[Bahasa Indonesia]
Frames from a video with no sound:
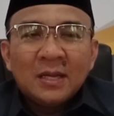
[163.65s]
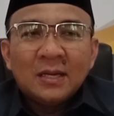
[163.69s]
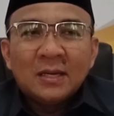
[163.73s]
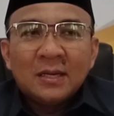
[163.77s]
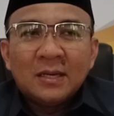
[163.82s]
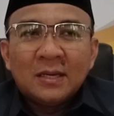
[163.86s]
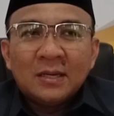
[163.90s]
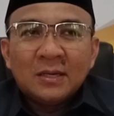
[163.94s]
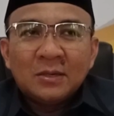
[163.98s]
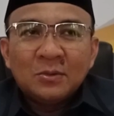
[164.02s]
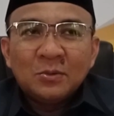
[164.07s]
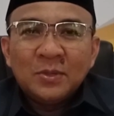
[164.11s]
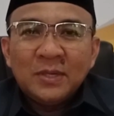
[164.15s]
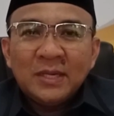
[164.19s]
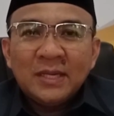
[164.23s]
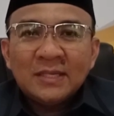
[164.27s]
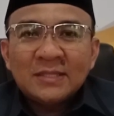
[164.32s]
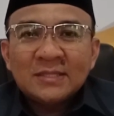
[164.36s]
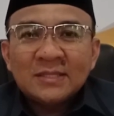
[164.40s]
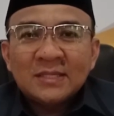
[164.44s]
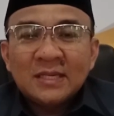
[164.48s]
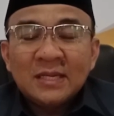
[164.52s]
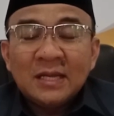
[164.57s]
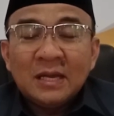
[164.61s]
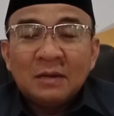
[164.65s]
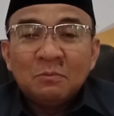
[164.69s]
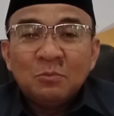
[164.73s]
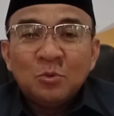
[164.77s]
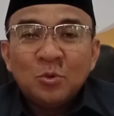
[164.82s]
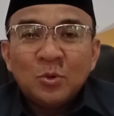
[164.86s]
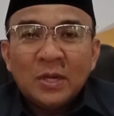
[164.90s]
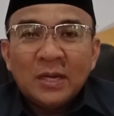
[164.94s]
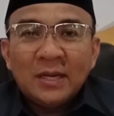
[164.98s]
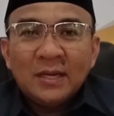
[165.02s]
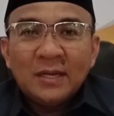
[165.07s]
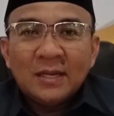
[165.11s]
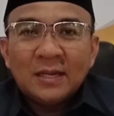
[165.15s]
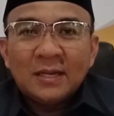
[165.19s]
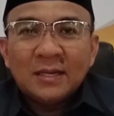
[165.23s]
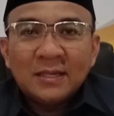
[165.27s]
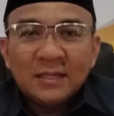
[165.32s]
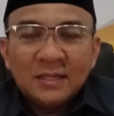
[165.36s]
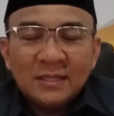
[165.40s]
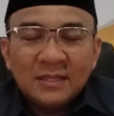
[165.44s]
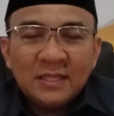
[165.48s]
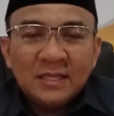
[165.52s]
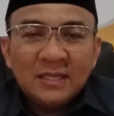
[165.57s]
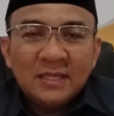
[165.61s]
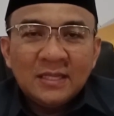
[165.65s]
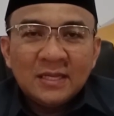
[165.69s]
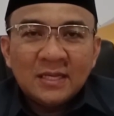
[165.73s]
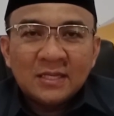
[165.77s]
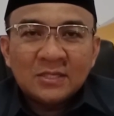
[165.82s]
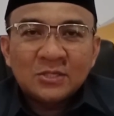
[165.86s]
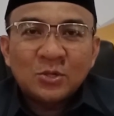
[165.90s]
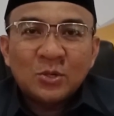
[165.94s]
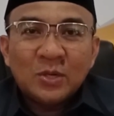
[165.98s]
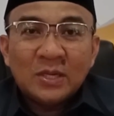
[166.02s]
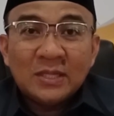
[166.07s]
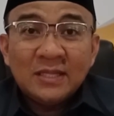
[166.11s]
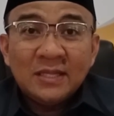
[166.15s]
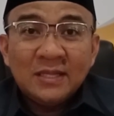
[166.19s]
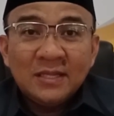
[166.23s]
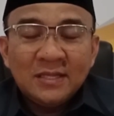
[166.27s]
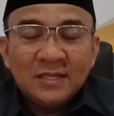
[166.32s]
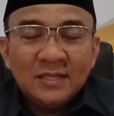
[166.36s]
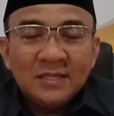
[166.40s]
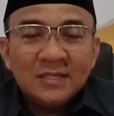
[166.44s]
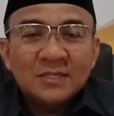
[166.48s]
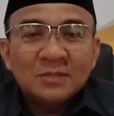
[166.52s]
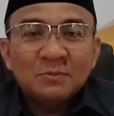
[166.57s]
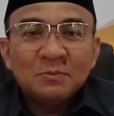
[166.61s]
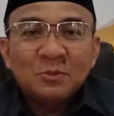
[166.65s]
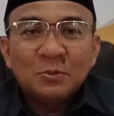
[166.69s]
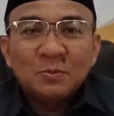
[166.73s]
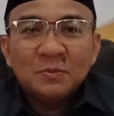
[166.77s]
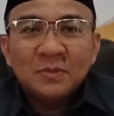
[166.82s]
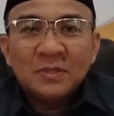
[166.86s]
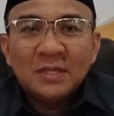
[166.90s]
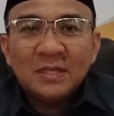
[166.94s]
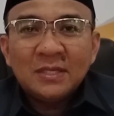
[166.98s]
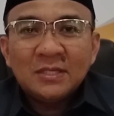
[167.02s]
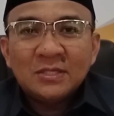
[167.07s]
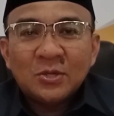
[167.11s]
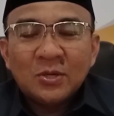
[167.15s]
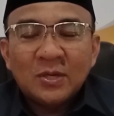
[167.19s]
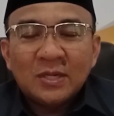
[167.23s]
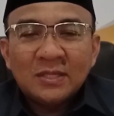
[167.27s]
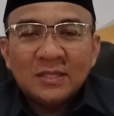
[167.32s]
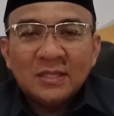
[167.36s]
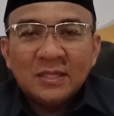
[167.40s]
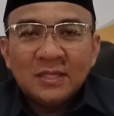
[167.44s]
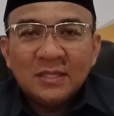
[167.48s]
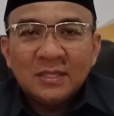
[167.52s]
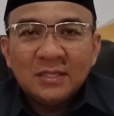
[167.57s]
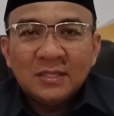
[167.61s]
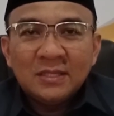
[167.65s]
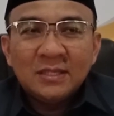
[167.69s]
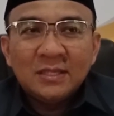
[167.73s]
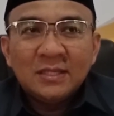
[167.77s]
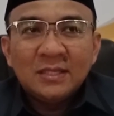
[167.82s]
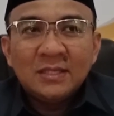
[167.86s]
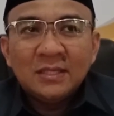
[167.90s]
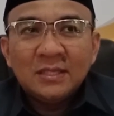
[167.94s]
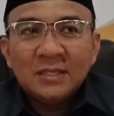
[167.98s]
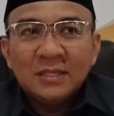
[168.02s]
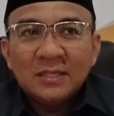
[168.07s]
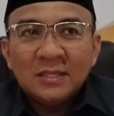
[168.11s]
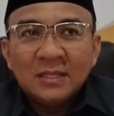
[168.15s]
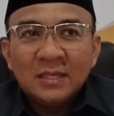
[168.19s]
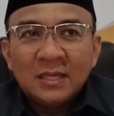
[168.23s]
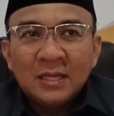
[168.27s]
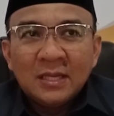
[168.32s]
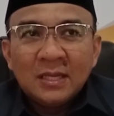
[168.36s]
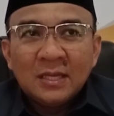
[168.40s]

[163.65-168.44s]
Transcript: Uh, eh, Unex gabungan dari tiga sekolah tinggi sebelumnya, sekolah tinggi